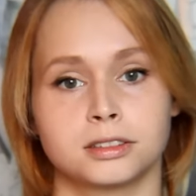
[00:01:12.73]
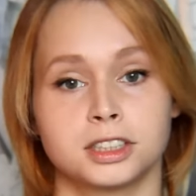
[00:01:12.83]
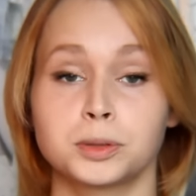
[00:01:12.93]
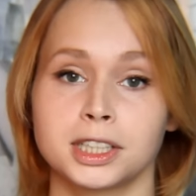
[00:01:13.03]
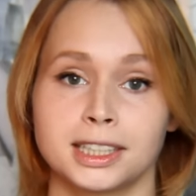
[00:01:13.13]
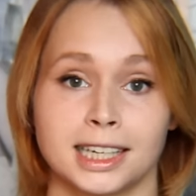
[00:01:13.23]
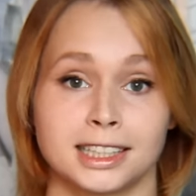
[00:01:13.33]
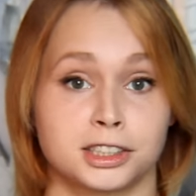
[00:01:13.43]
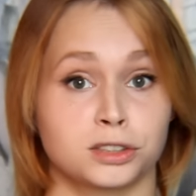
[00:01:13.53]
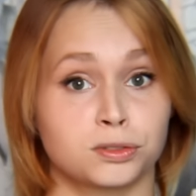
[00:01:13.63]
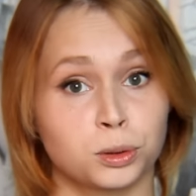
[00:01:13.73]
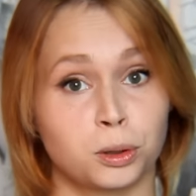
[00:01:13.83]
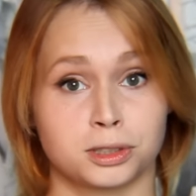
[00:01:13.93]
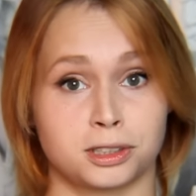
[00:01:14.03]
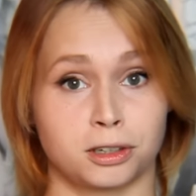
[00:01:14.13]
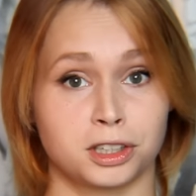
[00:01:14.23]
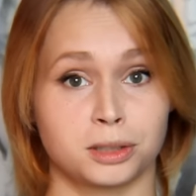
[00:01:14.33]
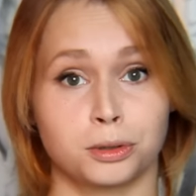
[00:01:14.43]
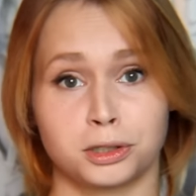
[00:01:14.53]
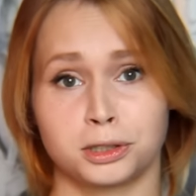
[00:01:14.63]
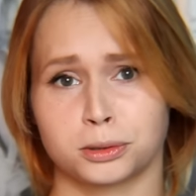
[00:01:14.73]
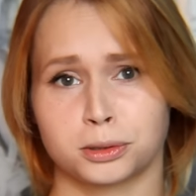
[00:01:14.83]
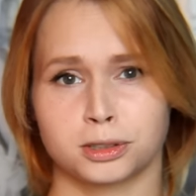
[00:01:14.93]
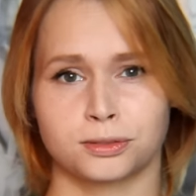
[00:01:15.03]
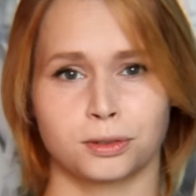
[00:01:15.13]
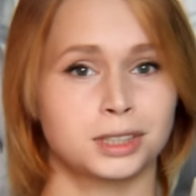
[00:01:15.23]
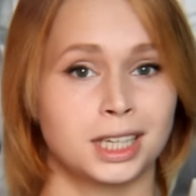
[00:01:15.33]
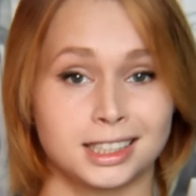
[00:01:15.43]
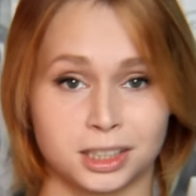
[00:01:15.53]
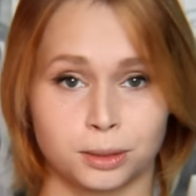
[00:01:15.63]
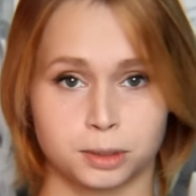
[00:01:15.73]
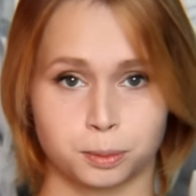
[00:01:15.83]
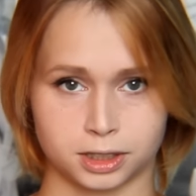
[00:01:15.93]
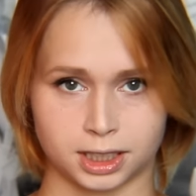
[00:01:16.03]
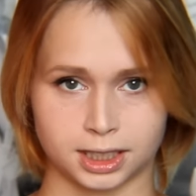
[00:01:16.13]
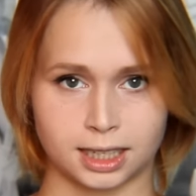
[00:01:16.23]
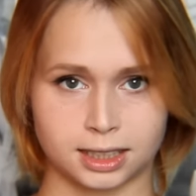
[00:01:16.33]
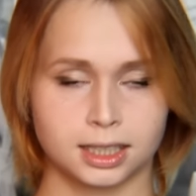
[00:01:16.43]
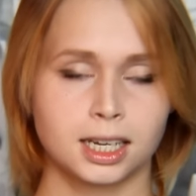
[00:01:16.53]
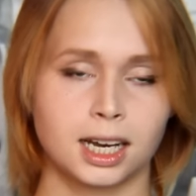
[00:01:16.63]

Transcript: Nie przeginajcie też w drugą stronę, bo lizusostwo nie jest dobrze postrzegane.